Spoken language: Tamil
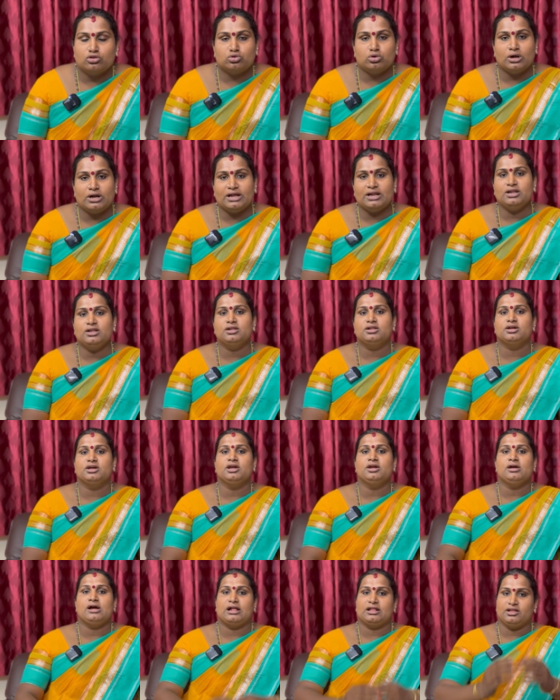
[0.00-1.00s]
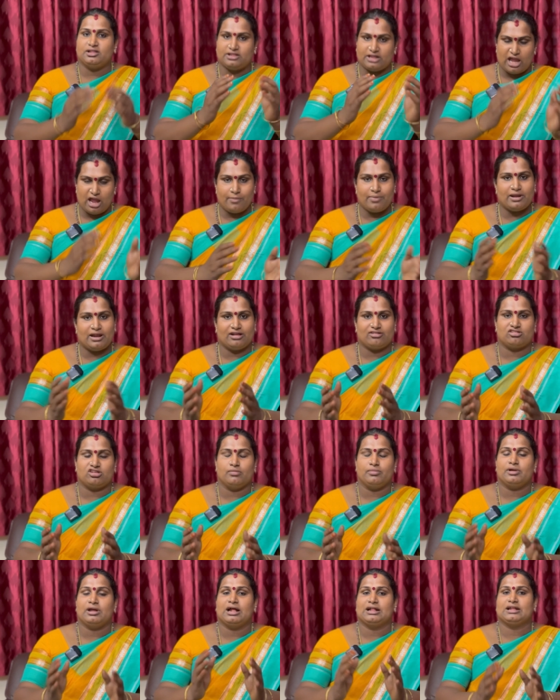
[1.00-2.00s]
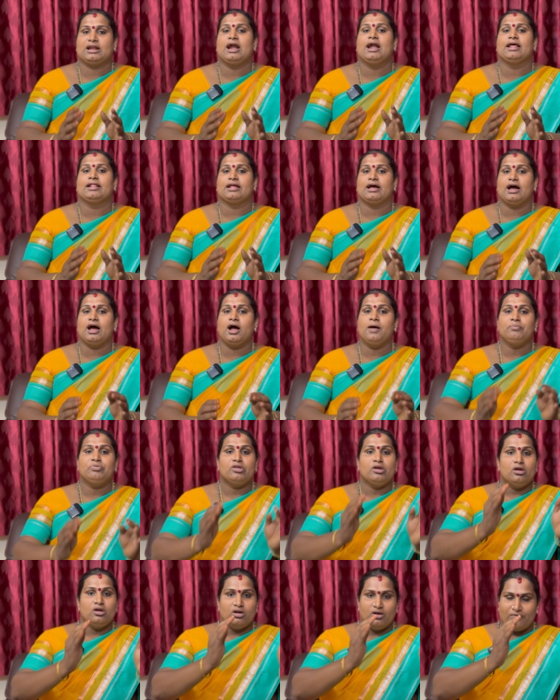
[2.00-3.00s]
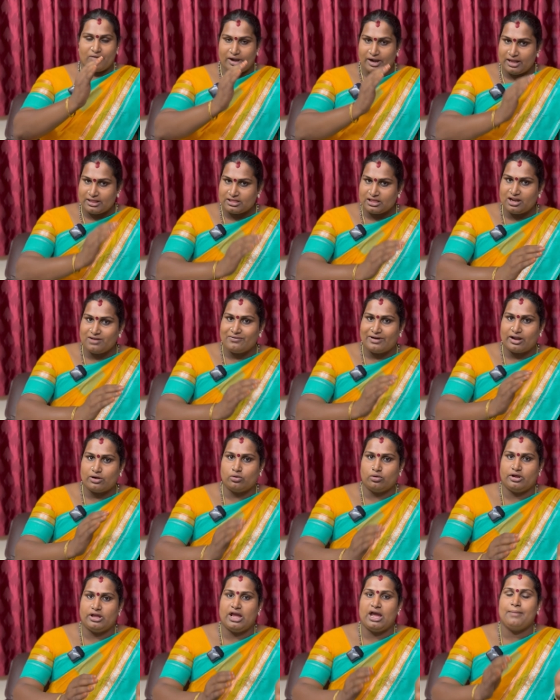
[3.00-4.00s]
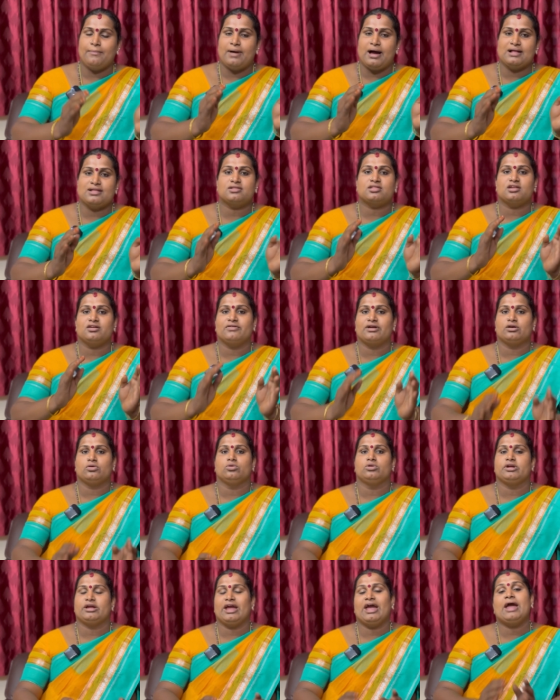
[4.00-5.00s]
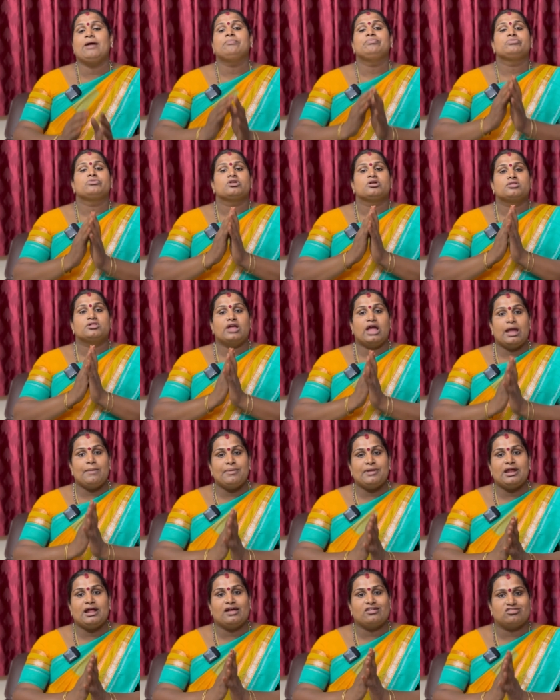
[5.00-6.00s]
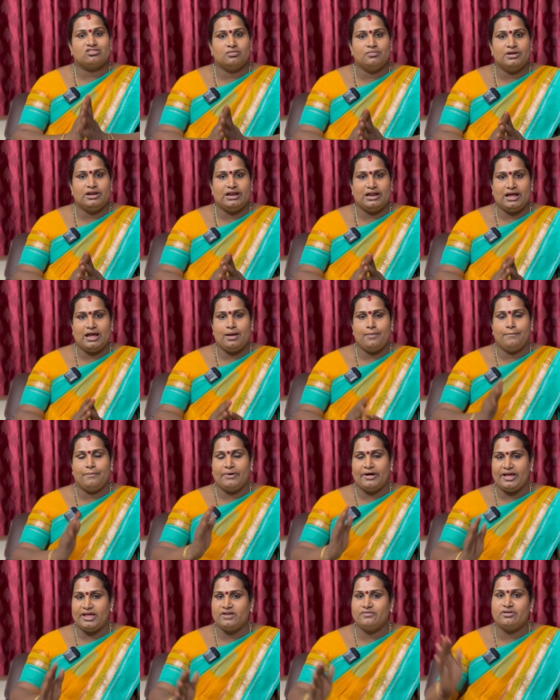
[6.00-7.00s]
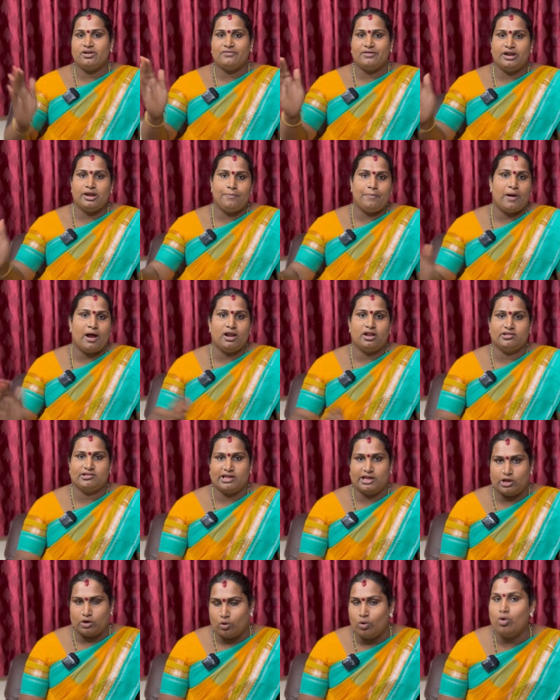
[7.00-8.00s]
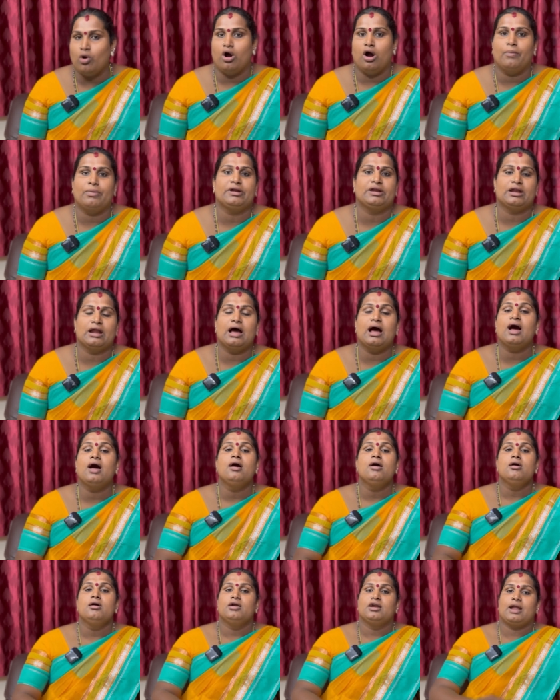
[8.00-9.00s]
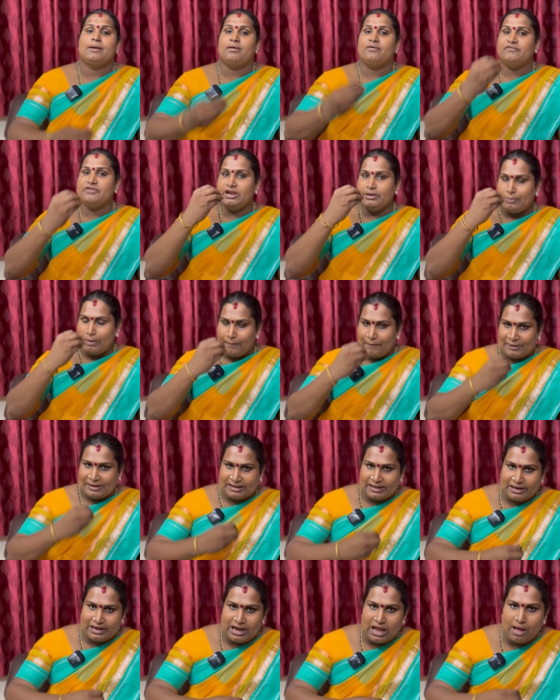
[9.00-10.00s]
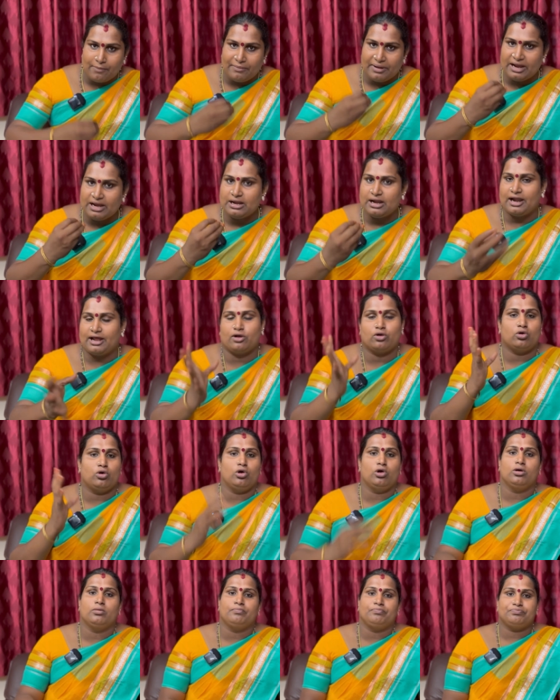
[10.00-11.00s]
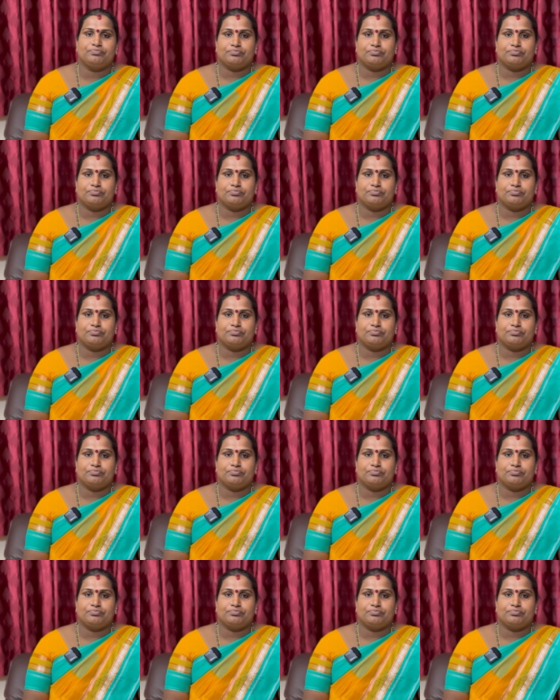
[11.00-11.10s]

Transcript: தொடர்ந்து அது தேபிரி அஷ்டமி அதனால தான் வருடத்தில் வரக்கூடிய மாதத்தில் வரக்கூடிய தேபிரி அஷ்டமியில் பைரவர் வழிபாடு செய்கிறோம் அப்படின்னா நம்ம விருப்பப்பட்டது எல்லாமே நடக்கும்